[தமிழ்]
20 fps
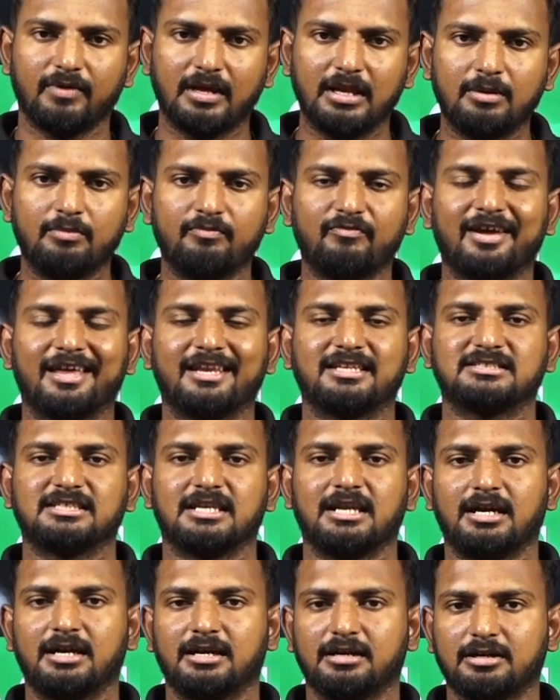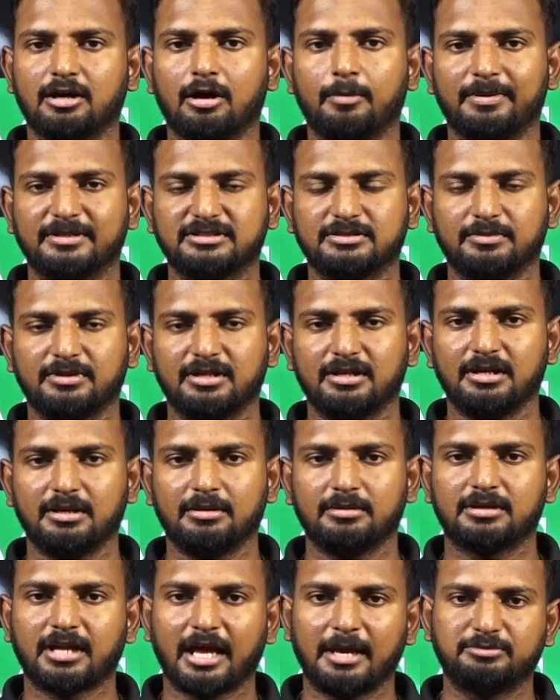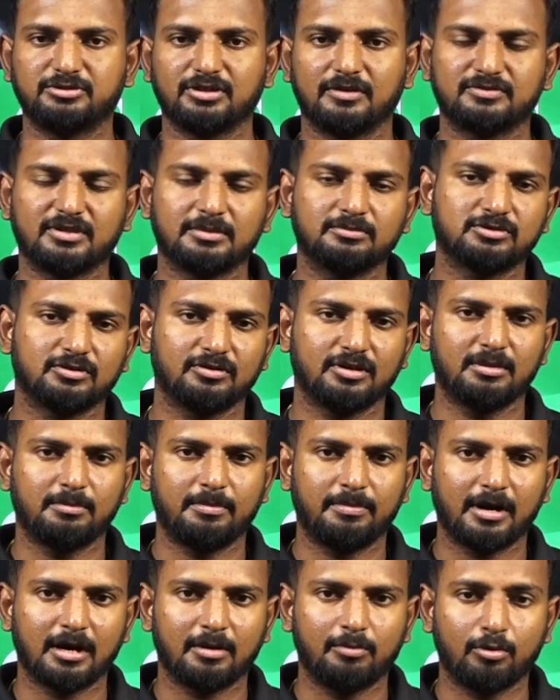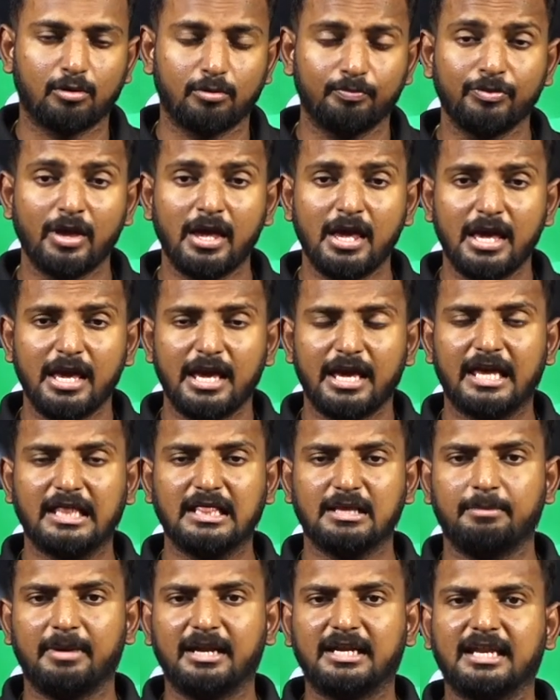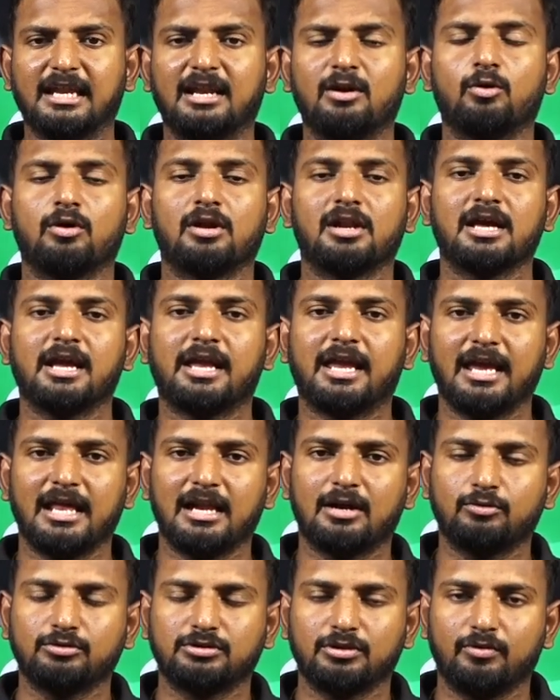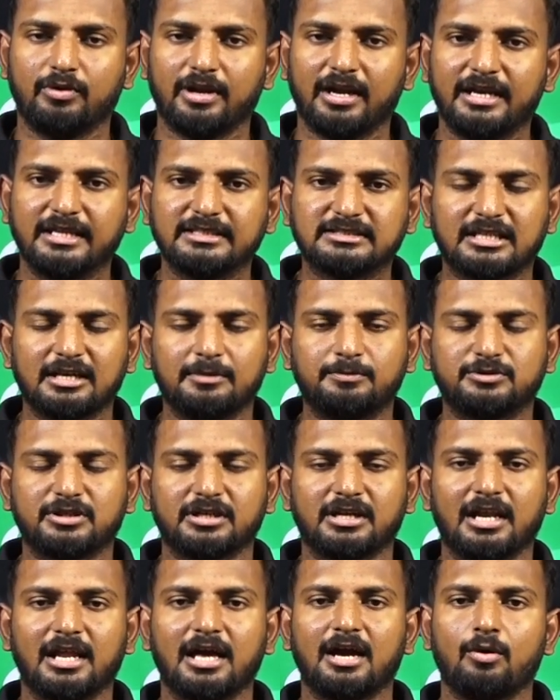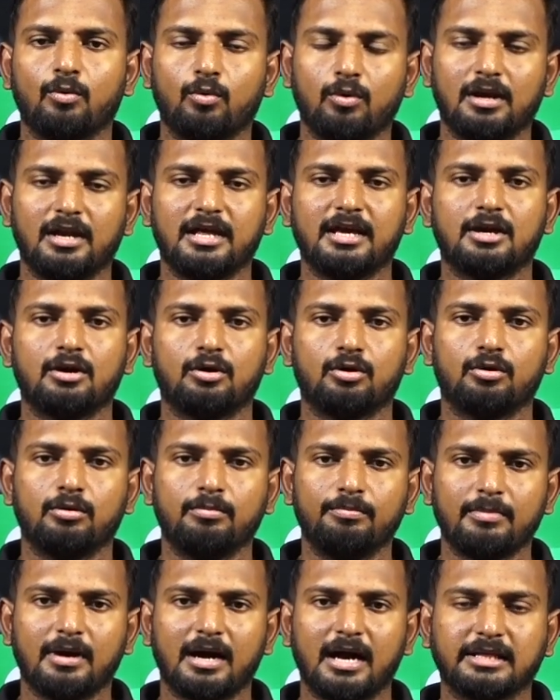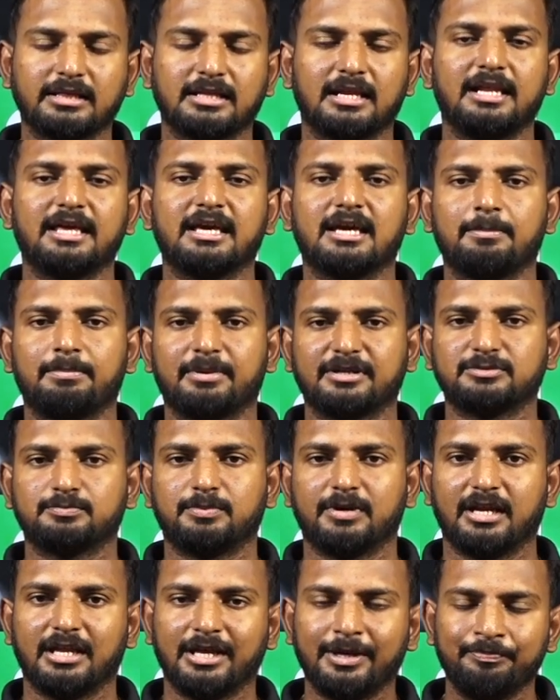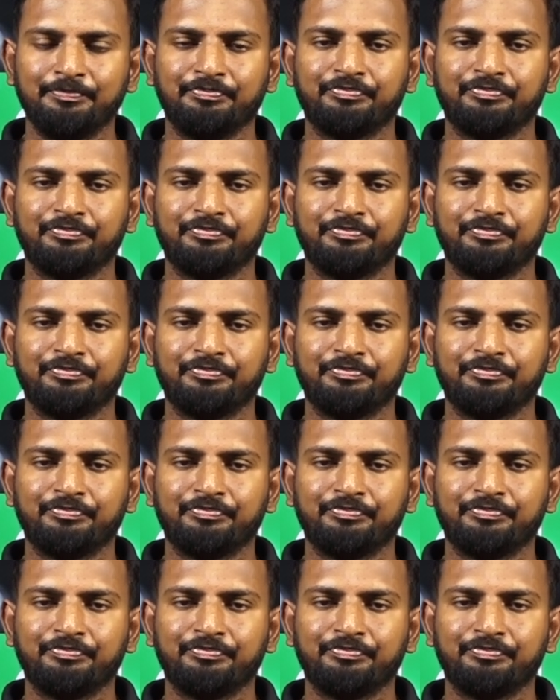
இன்னும் வேறு சில டாபிக்ஸ் வந்து டைப்ஸ் ஆஃப் சம்ஸ் வந்து நம்ம பார்க்க போகிறோம் இந்த மெட்டீரியல் உங்களுக்கு கீழே கொடுத்துருக்கூடிய டிஸ்கிரிப்ஷனில் ஒரு லிங்க் இருக்கும் அந்த லிங்கை ப்ரெஸ் பண்ணி